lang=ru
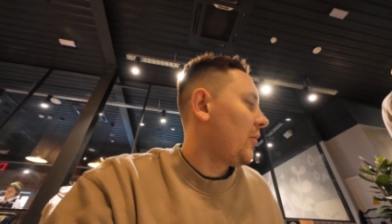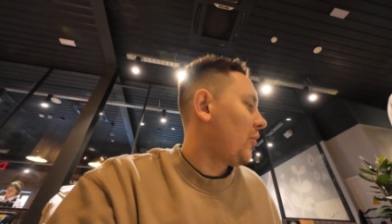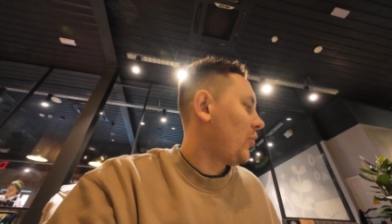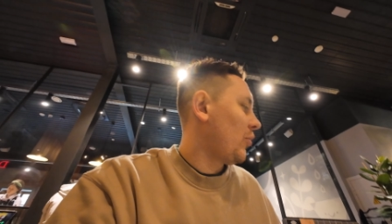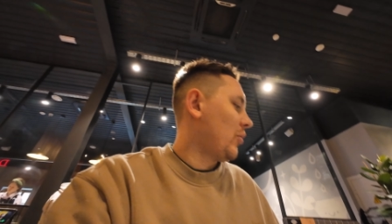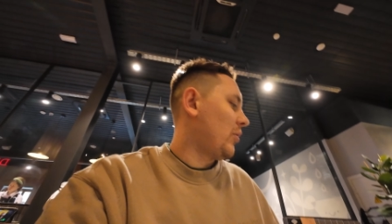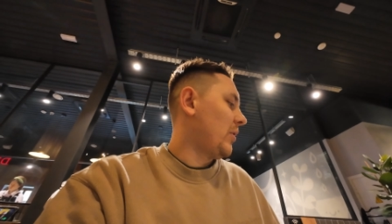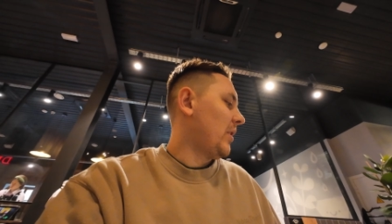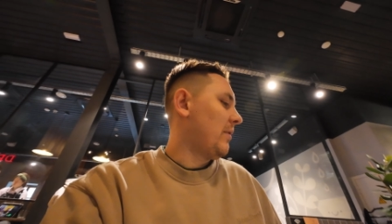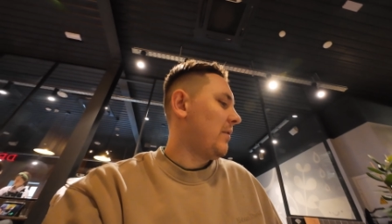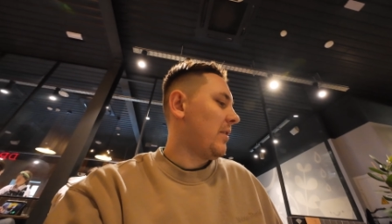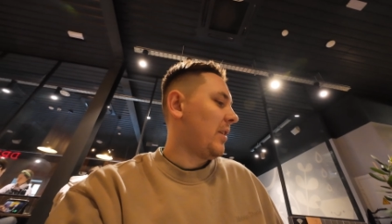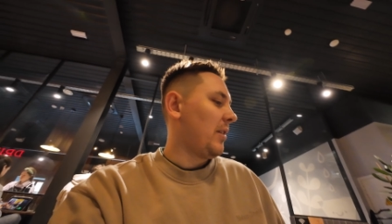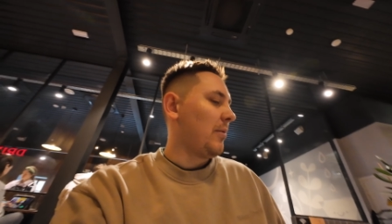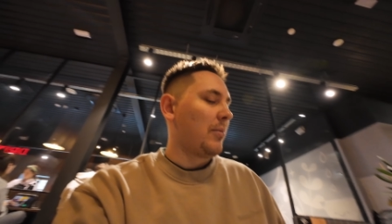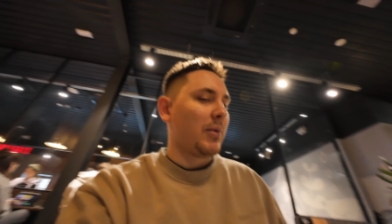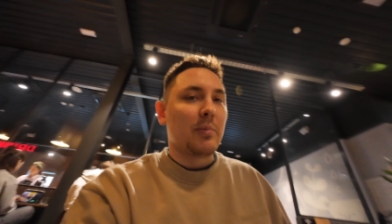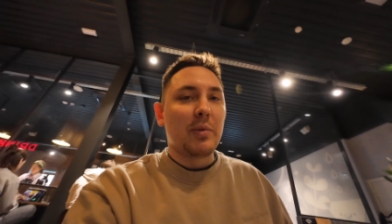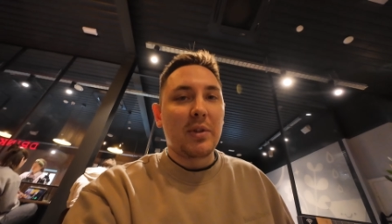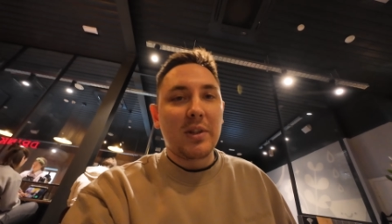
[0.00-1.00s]
то,
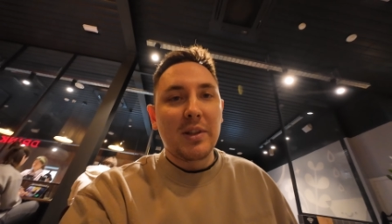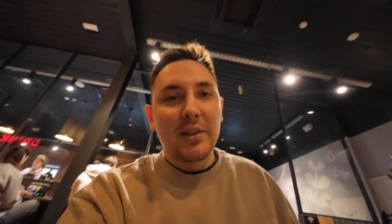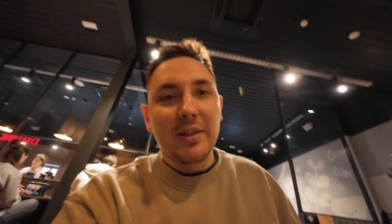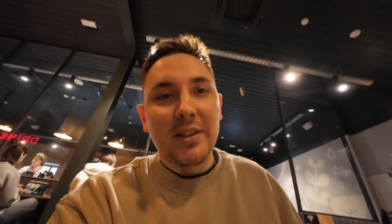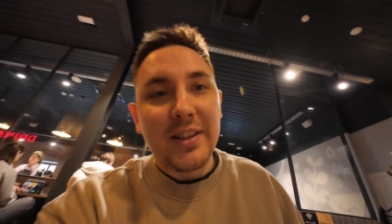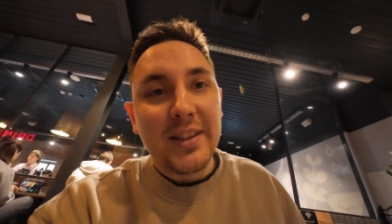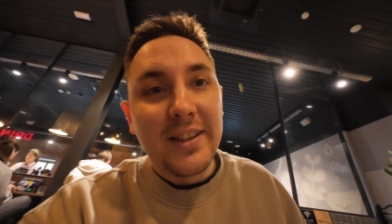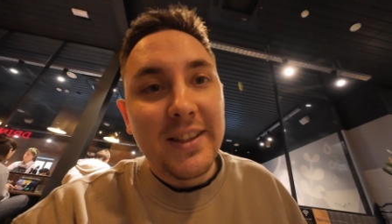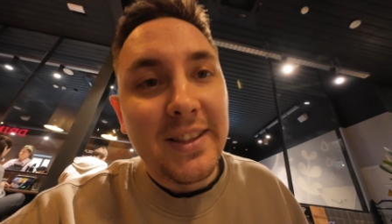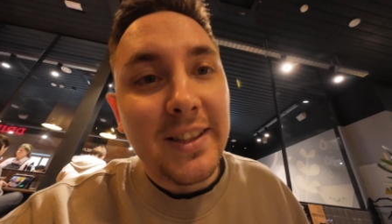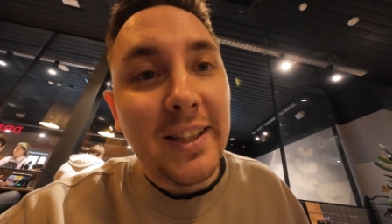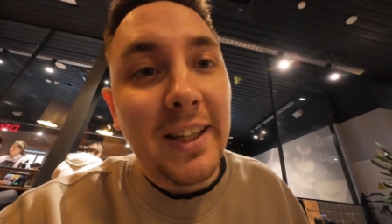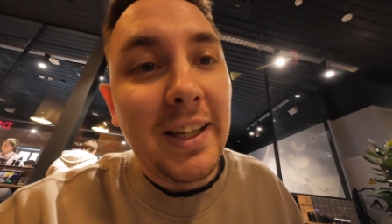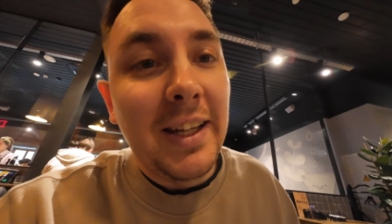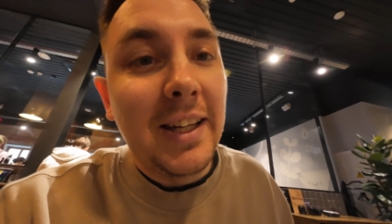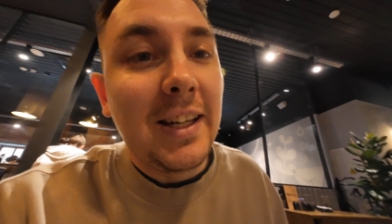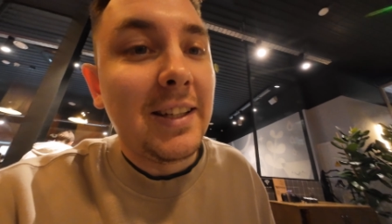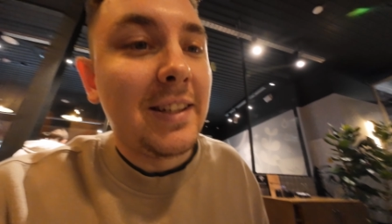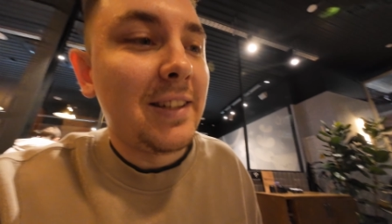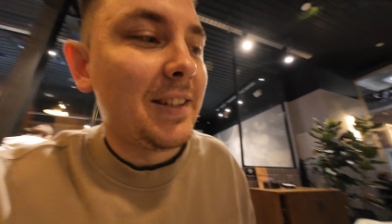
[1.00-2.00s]
наверное, мы бы
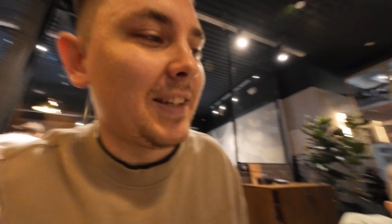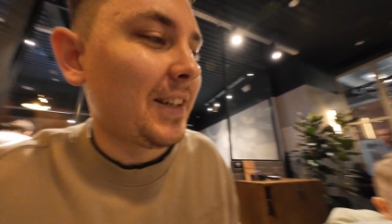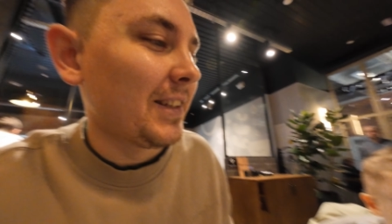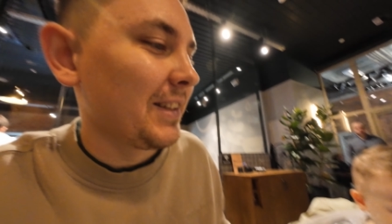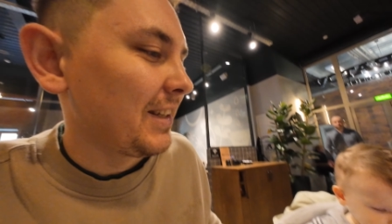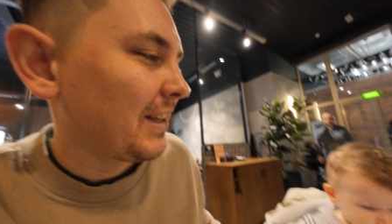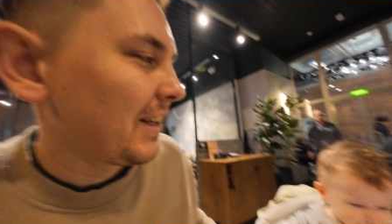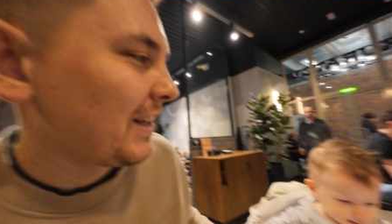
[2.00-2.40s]
стояли сейчас.